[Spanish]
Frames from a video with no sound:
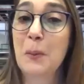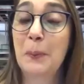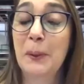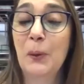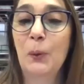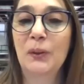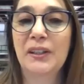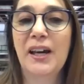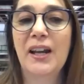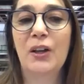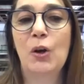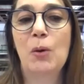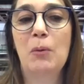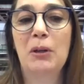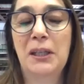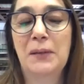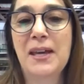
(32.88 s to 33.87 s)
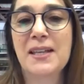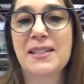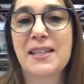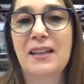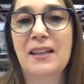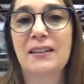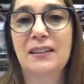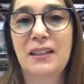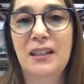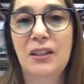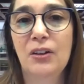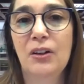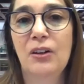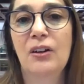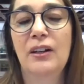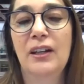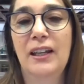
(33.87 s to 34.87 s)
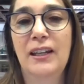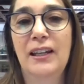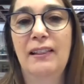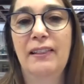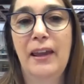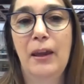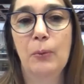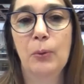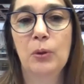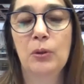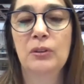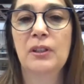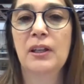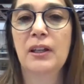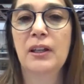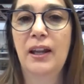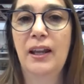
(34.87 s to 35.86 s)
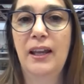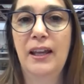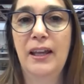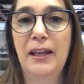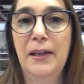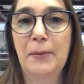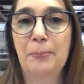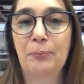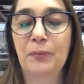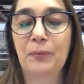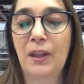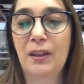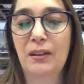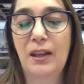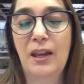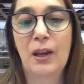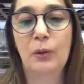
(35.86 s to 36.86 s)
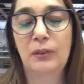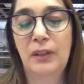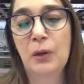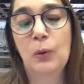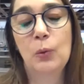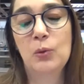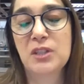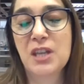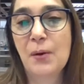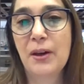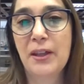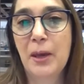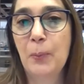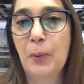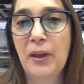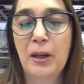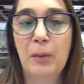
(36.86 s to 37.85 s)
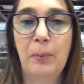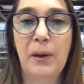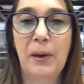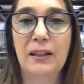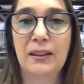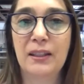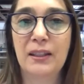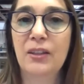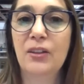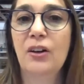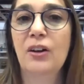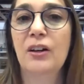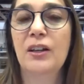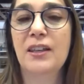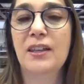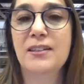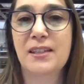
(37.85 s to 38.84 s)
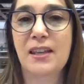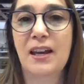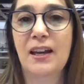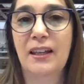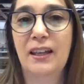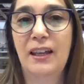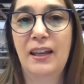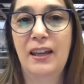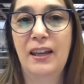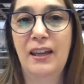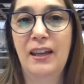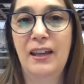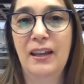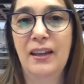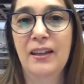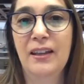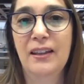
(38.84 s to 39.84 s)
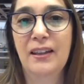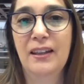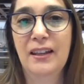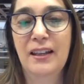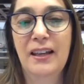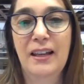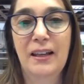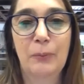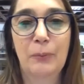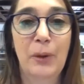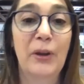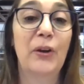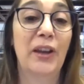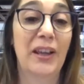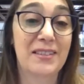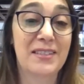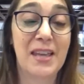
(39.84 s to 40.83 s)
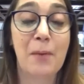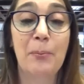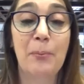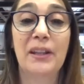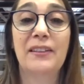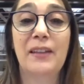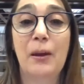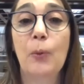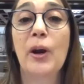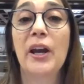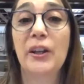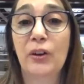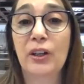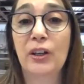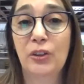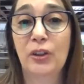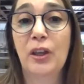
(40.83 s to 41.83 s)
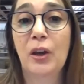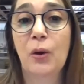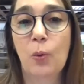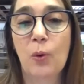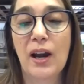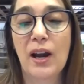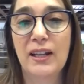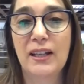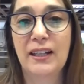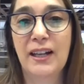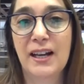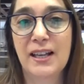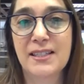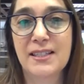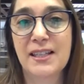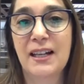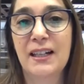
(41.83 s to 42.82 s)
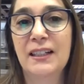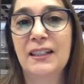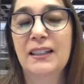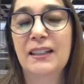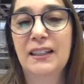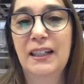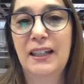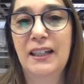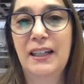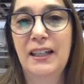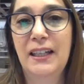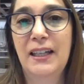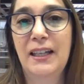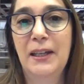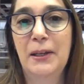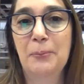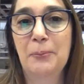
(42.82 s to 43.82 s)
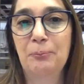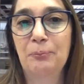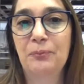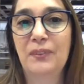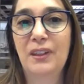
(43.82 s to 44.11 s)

te iba a preguntar, ¿cómo te habías sentido en el debut? Em, te escuchaba después del partido y decías que, bueno, que siempre está bueno esto de jugar en casa em,